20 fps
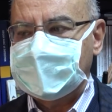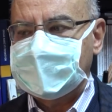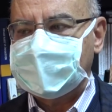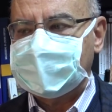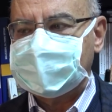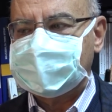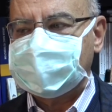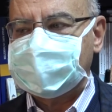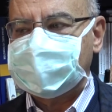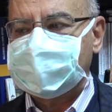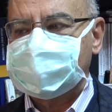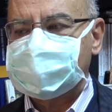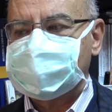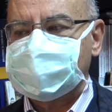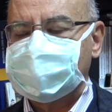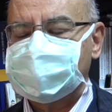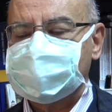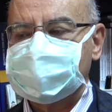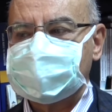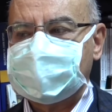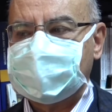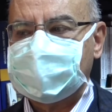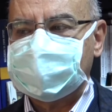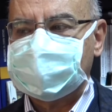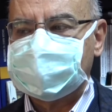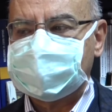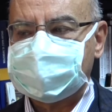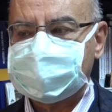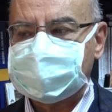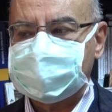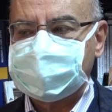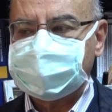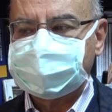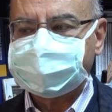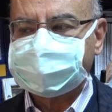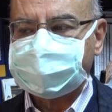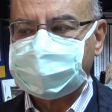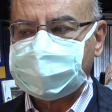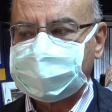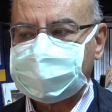vatandaşlarımız. Artı
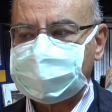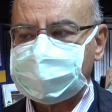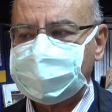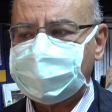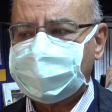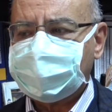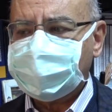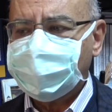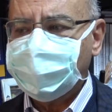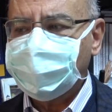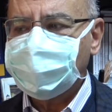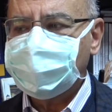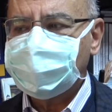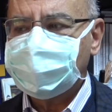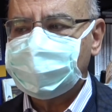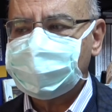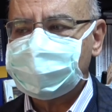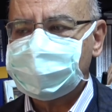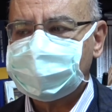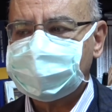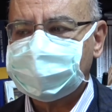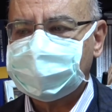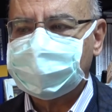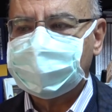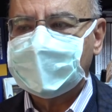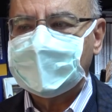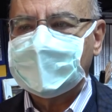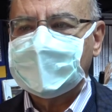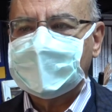bunun dışında